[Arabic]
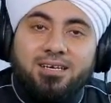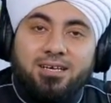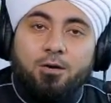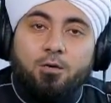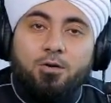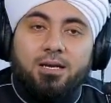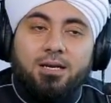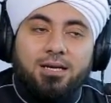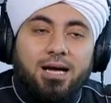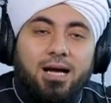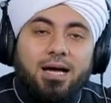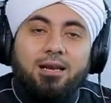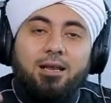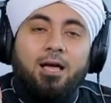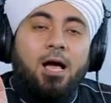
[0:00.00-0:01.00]
قول
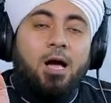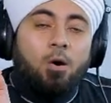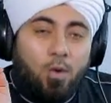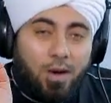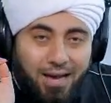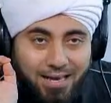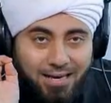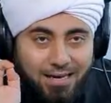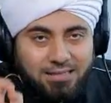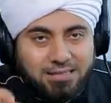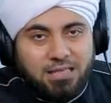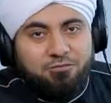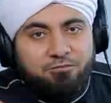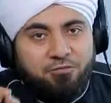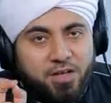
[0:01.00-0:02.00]
القائل وعلى
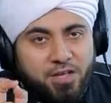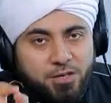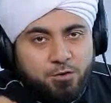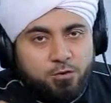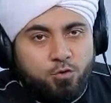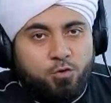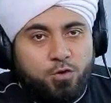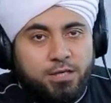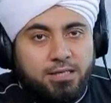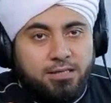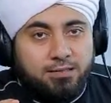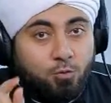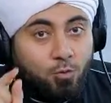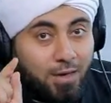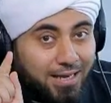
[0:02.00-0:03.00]
تفنن
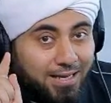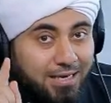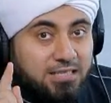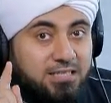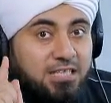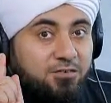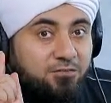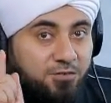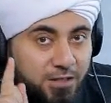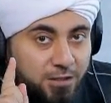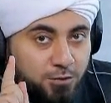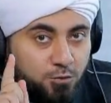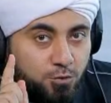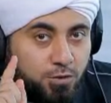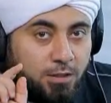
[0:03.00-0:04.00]
وعلى
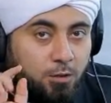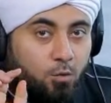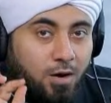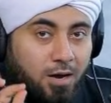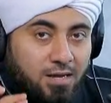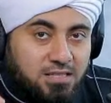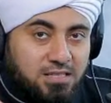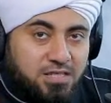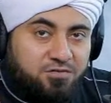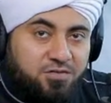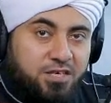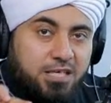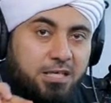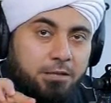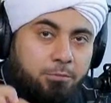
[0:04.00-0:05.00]
تفنن
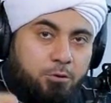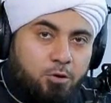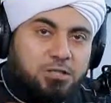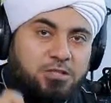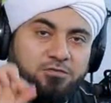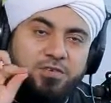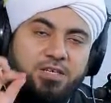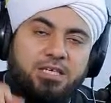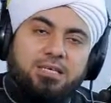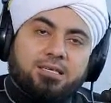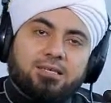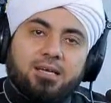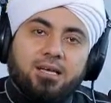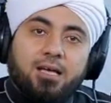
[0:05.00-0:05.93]
واصفيه بوصفه